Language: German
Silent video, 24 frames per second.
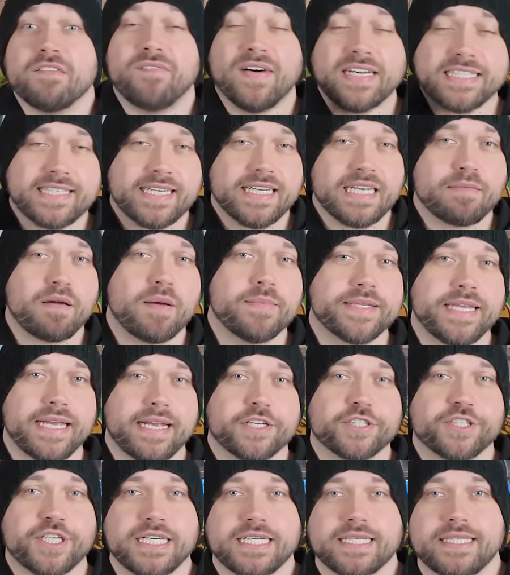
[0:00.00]
Was kann aber mit der
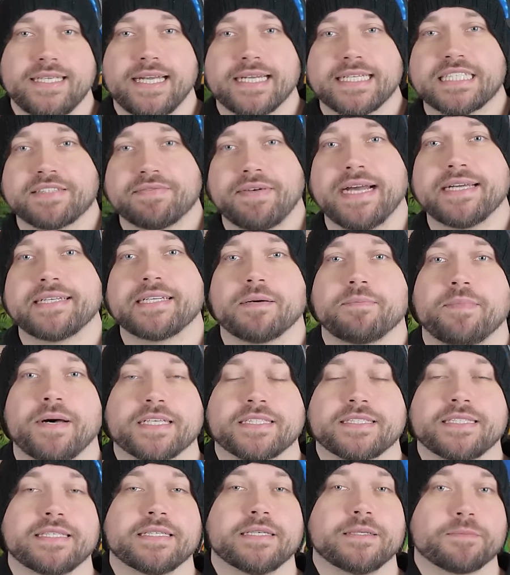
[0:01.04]
Geschichte jetzt weiter
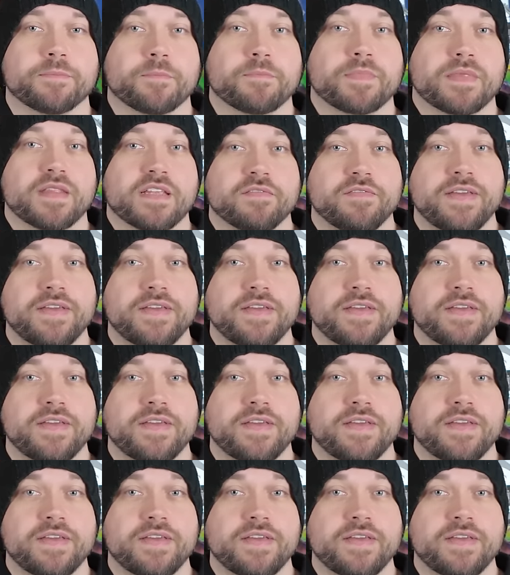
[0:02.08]
passieren?